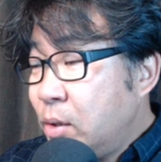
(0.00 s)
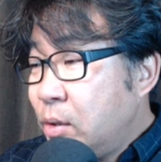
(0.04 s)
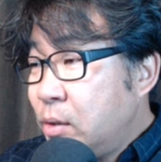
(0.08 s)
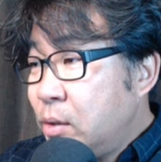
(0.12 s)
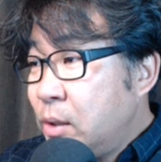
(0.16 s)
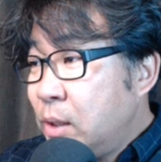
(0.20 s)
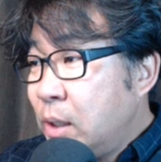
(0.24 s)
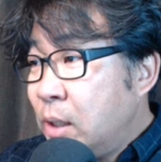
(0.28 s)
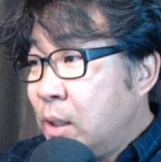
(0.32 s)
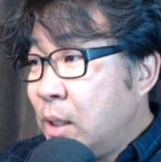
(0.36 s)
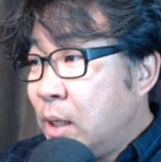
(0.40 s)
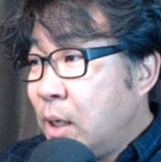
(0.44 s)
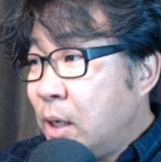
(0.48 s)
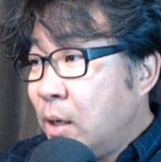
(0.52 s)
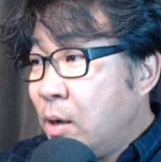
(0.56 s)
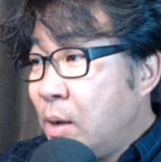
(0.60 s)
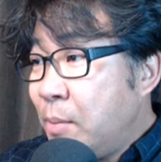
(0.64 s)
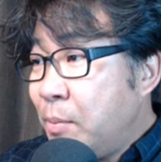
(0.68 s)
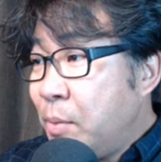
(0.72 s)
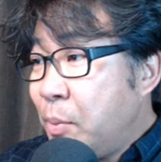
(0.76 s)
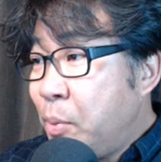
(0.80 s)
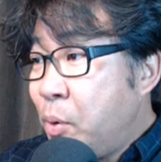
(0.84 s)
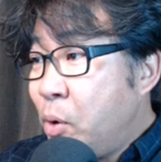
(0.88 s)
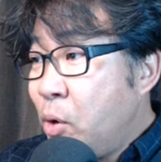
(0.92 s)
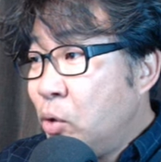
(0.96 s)
옛날에 이거
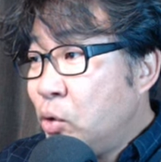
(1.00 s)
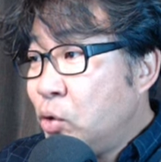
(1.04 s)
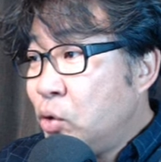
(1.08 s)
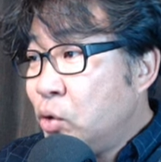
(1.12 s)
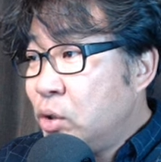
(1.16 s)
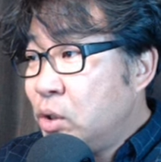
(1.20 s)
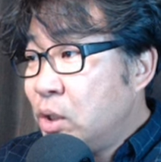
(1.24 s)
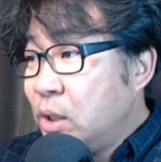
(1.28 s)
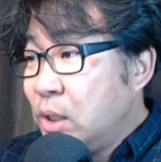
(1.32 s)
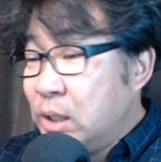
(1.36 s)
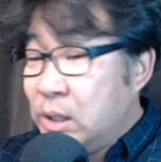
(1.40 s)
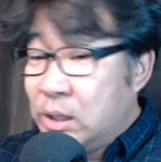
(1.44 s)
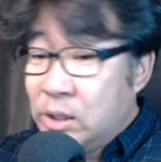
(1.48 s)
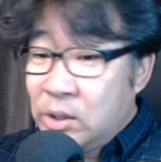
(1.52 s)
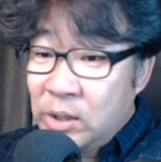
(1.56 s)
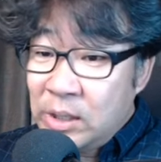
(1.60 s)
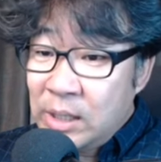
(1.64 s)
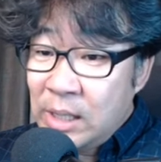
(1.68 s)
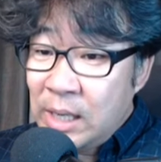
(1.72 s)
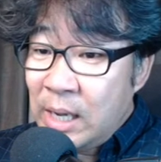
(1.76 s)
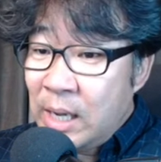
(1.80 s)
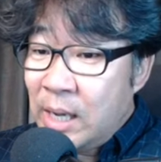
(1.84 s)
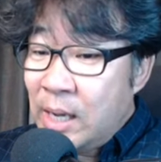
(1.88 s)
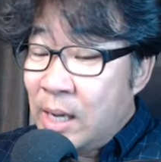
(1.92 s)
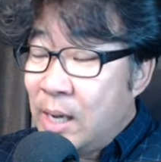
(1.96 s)
한번 보여준 적이 있죠,
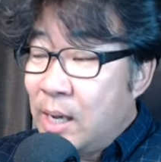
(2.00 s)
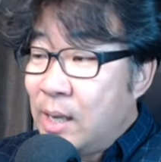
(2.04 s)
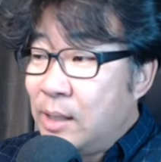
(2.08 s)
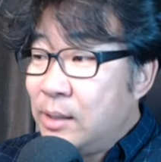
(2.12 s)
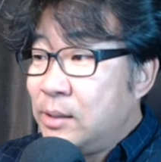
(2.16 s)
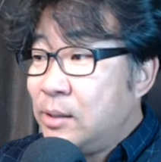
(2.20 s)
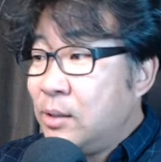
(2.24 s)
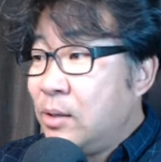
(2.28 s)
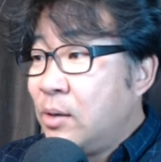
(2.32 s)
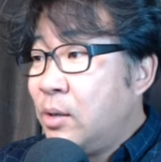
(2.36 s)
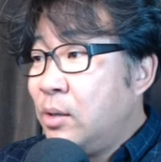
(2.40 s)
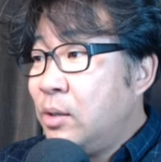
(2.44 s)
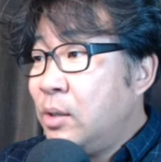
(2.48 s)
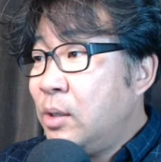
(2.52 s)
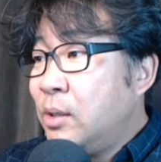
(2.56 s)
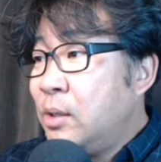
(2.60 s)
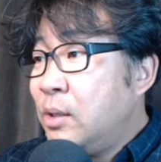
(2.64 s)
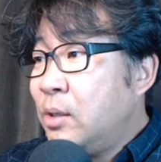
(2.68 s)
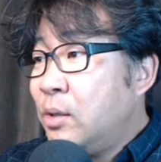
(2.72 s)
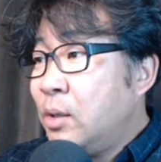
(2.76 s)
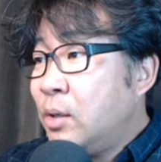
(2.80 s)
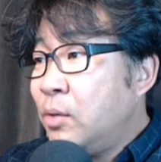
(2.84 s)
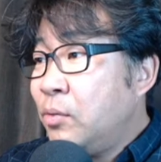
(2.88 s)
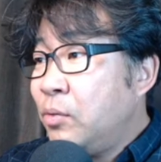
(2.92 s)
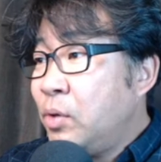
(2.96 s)
제가. 그래서 커튼을
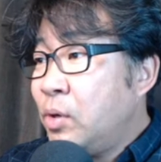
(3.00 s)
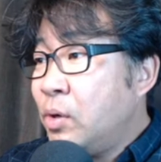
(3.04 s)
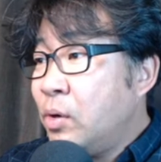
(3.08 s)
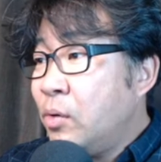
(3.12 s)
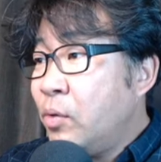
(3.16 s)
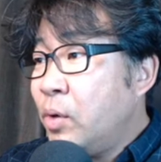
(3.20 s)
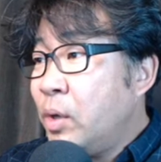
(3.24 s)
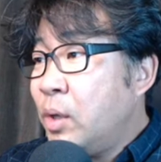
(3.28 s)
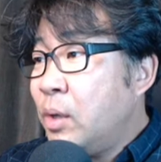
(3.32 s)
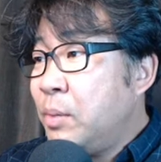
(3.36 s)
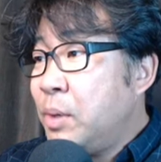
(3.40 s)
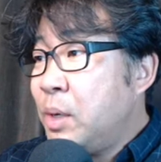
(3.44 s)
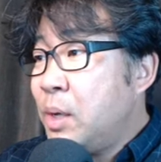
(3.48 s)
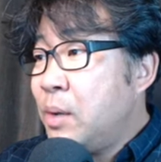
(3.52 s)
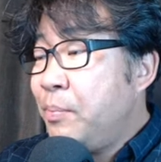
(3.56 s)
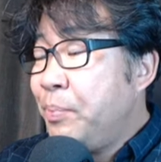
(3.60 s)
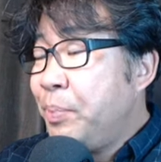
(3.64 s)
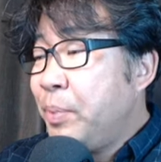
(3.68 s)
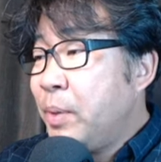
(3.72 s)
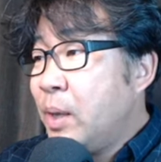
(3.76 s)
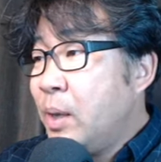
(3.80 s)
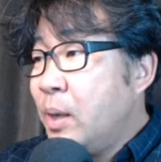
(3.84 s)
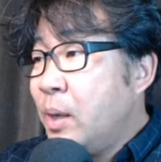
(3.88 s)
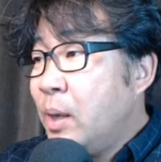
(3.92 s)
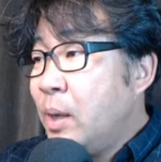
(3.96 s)
이렇게 휘어. 왜냐면
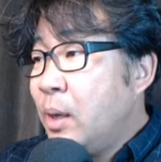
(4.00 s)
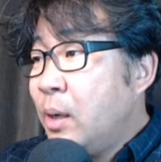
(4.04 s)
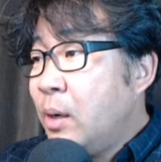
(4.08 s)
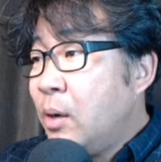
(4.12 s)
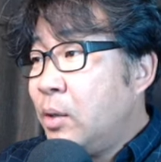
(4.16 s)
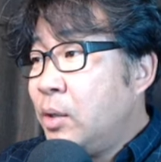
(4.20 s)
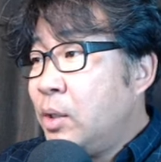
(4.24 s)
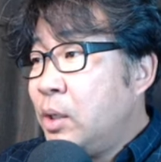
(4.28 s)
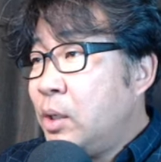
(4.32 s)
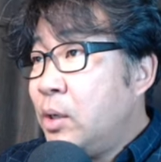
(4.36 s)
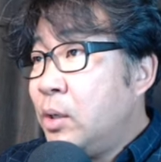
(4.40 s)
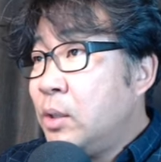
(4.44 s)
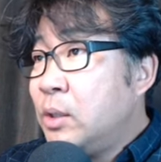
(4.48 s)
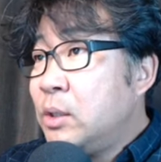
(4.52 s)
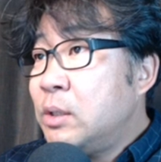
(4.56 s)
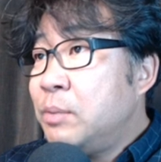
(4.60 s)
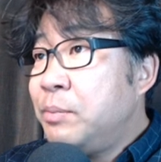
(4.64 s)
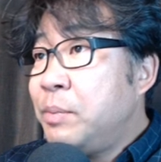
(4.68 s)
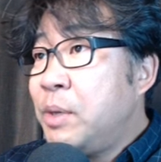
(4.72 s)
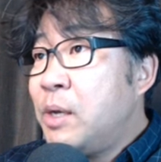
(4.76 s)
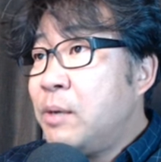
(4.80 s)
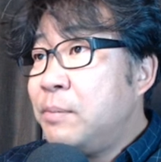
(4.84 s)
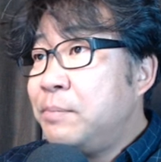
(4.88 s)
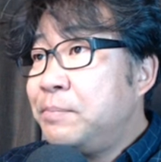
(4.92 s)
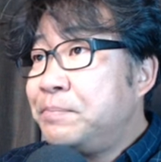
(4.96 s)
커튼이 여기
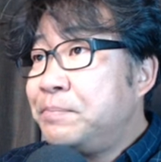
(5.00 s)
있으면